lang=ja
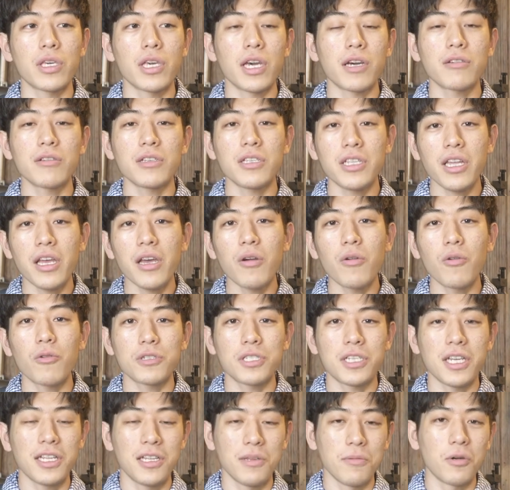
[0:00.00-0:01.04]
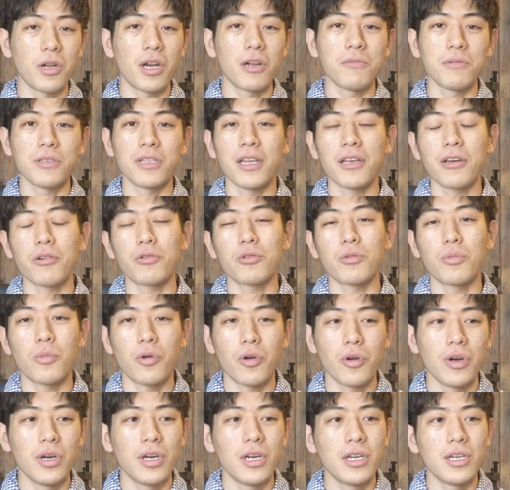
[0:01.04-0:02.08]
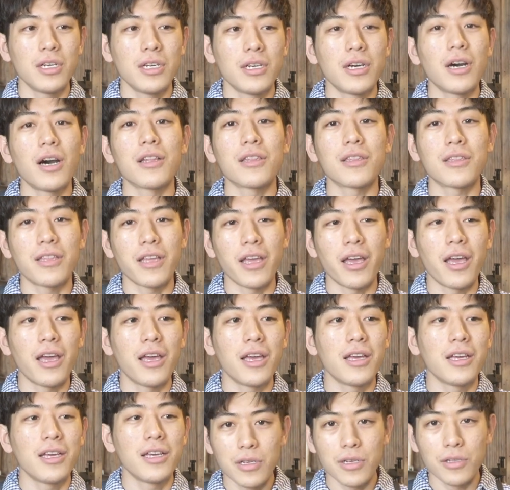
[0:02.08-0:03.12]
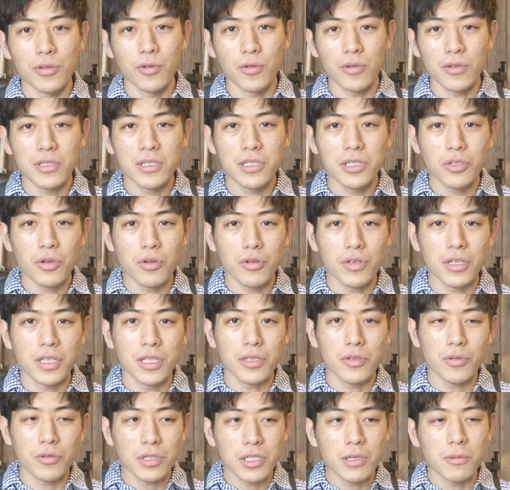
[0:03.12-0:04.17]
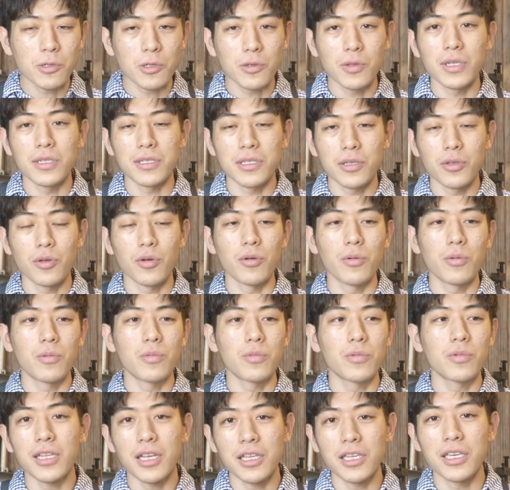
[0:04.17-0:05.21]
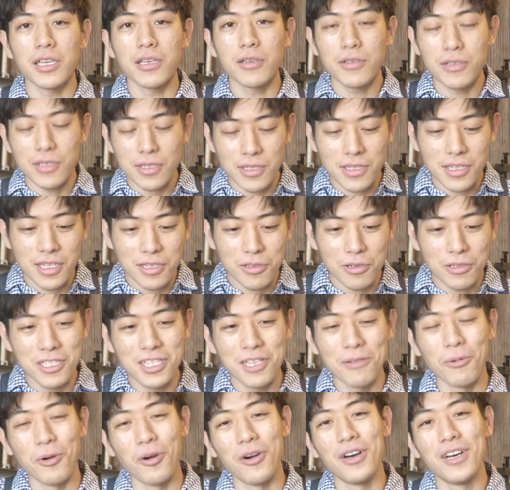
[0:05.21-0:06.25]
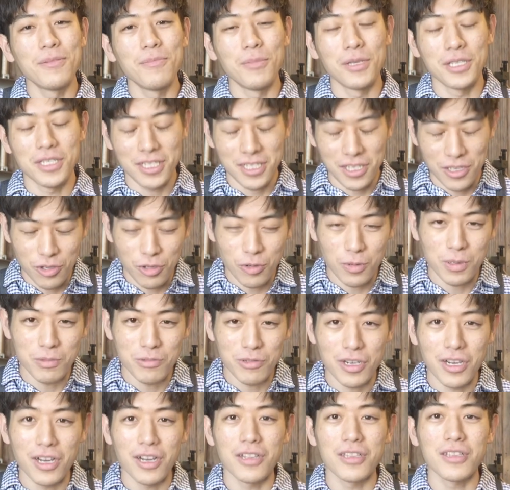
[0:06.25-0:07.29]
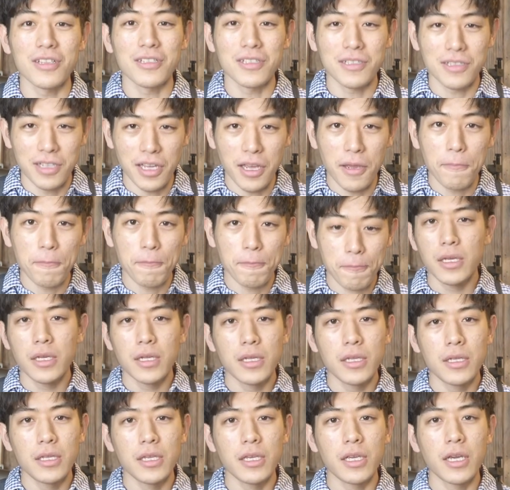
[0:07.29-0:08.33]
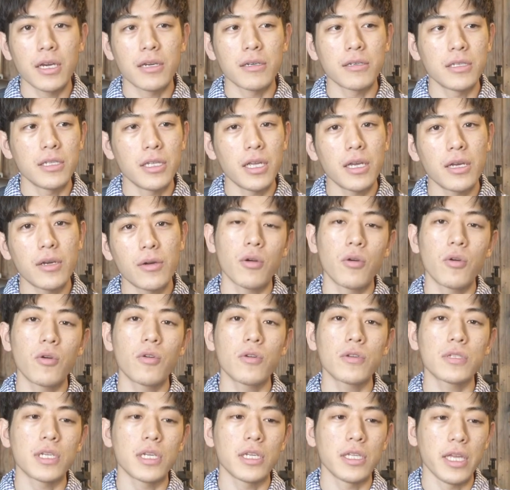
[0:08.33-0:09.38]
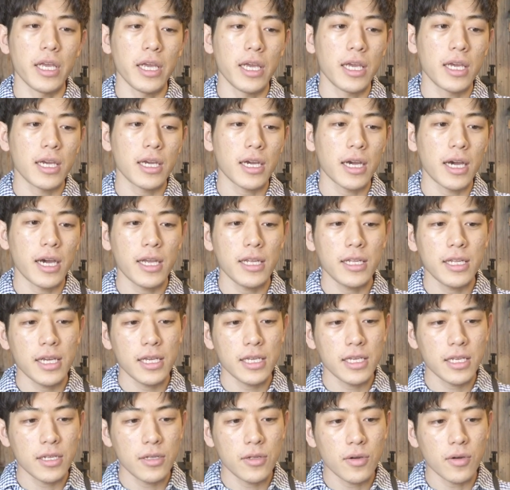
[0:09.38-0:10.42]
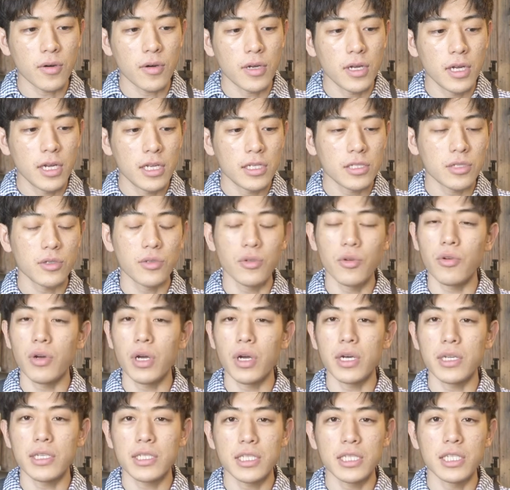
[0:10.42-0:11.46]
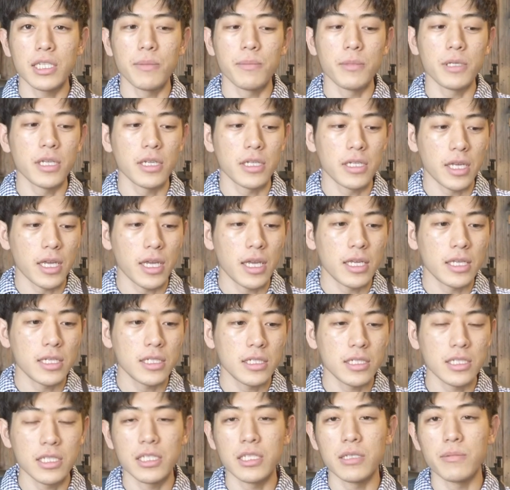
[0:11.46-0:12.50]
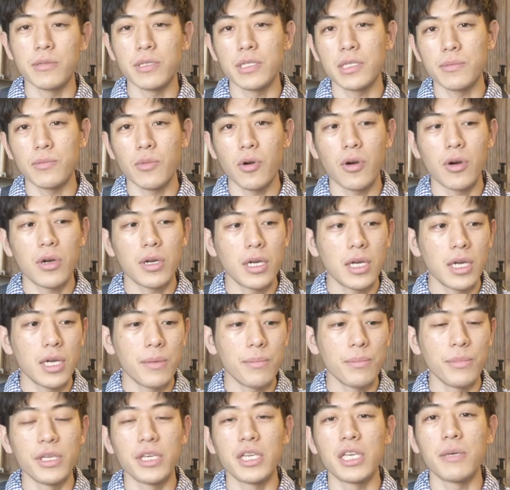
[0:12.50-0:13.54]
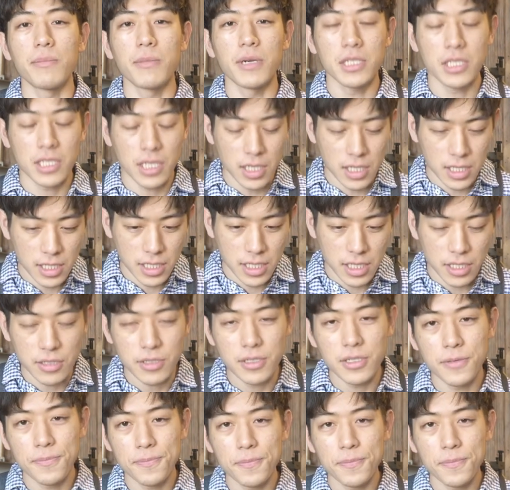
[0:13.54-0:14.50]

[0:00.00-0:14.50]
逆にね教えてもらうみたいなこともあって、あの靴職人としてもそうなんですけど、単に靴好きとしてもめっちゃ興味深かったですね。で逆にね高校生で買えないけどちょっと動画が好きで見てて実物も見に来ましたっていう